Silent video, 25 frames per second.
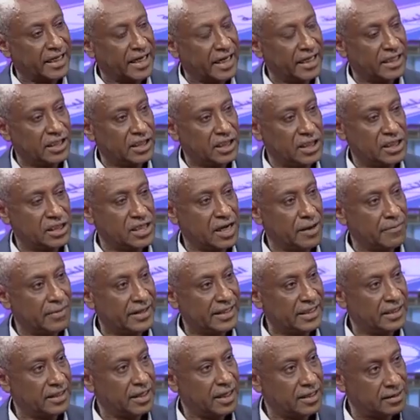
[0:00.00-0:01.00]
كانت
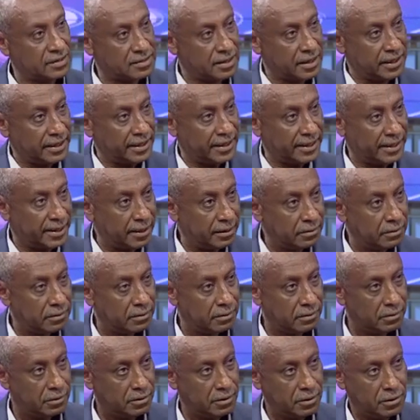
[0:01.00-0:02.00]
حسابات عسكرية
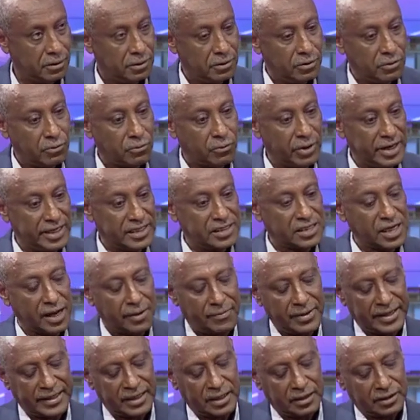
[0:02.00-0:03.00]
نعم
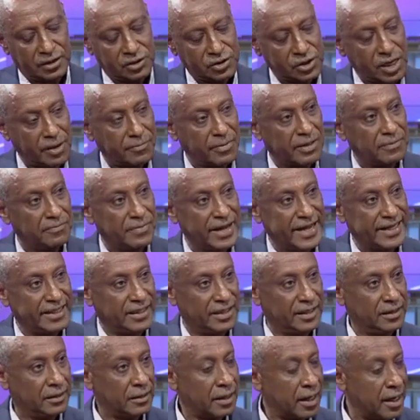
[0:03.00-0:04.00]
وحسابات النظام البائد
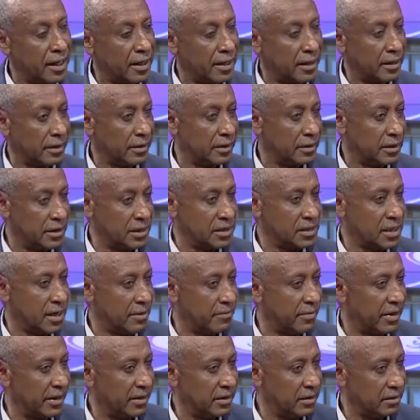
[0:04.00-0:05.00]
حينها كانت
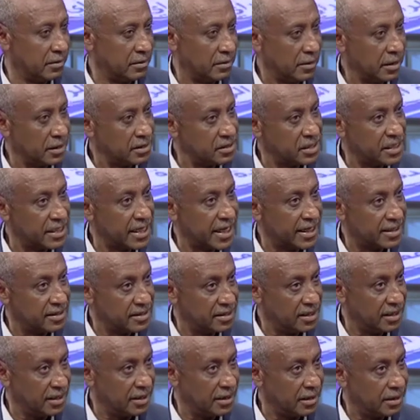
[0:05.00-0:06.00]
حسابات
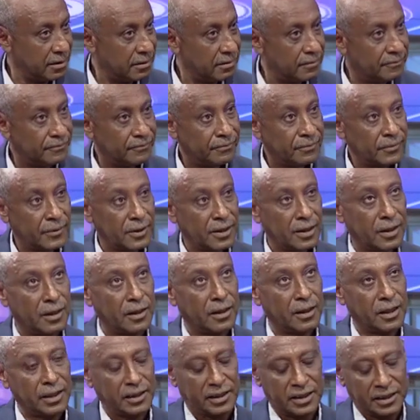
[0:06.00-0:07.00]
سياسية
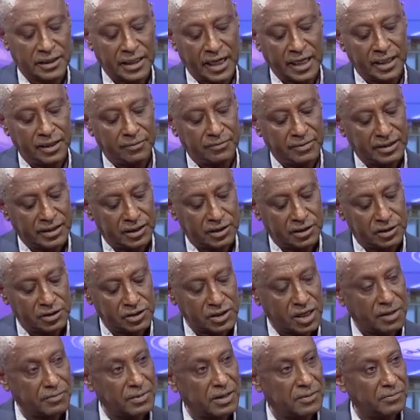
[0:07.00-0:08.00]
آه، أنت تعلم أن
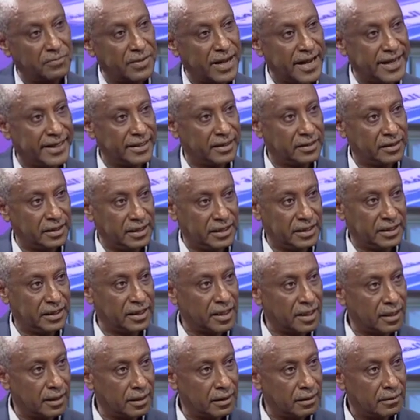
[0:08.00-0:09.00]
النظام البائد
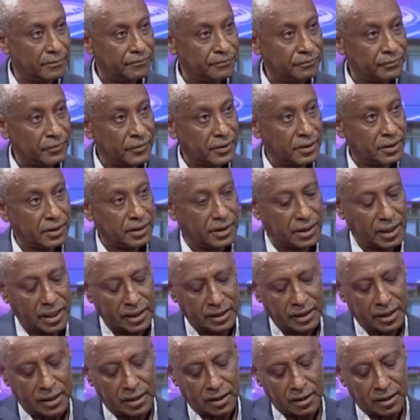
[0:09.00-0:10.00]
حينها كان